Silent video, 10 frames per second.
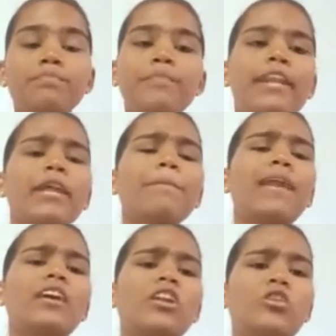பெர்ரி
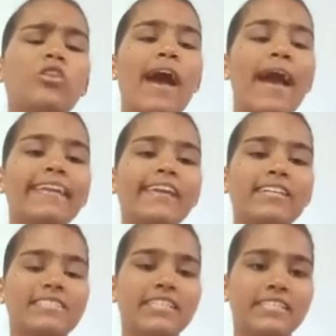பழங்களில் உள்ள ஆன்டி
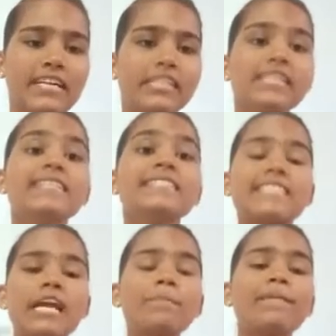ஆக்சிடென்ட்கள்
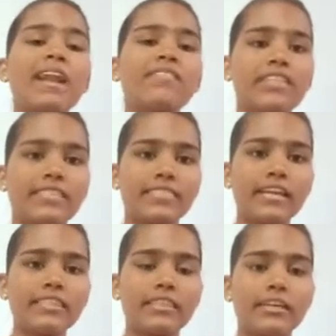செல் பிறழ்வதை
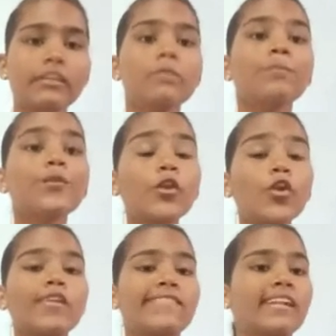தடுத்து
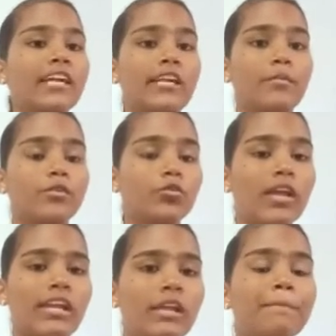புற்றுநோய் செல்கள் நமது
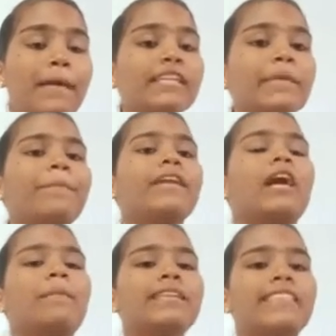உடலில் பல்கி
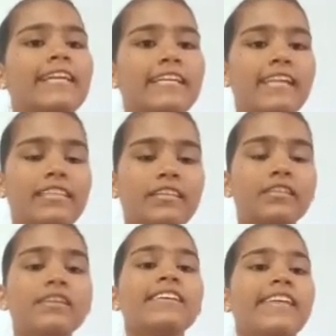பெருகாமல் தடுக்கிறது
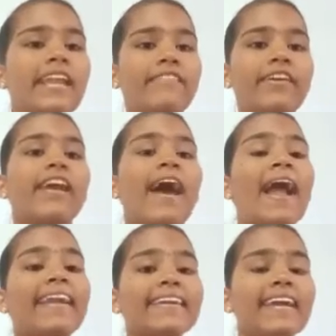எனவே
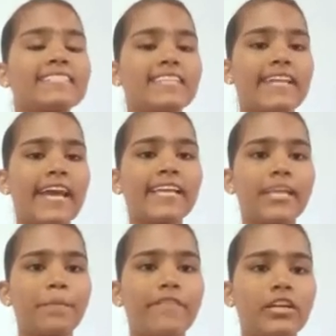ஆன்டி கேன்சர் டயட்
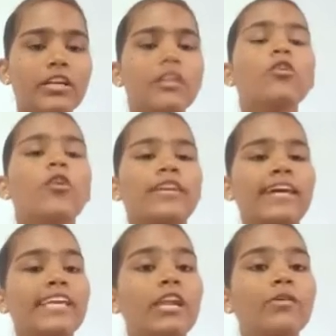இருப்பவர்கள் ஒரு
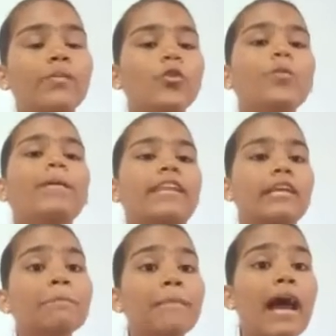கையளவு ப்ளூபெர்ரி
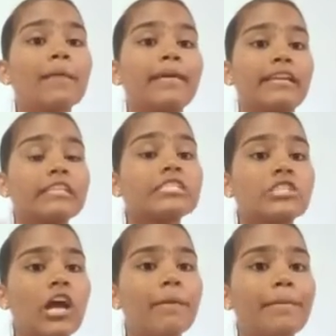பிளாக்பெர்ரி
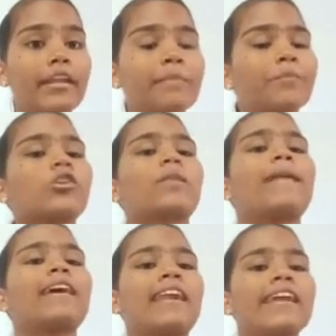ஸ்ட்ராபெர்ரி போன்ற
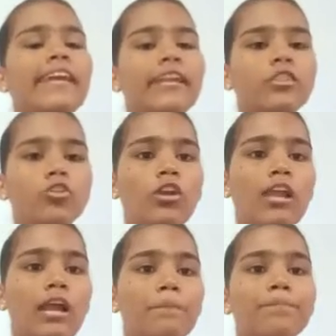பழங்களை
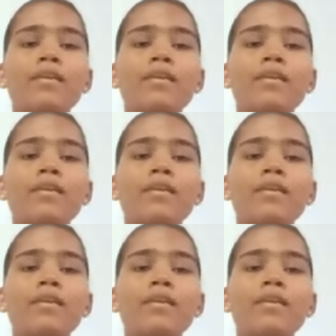எடுத்துக்கொள்ளலாம்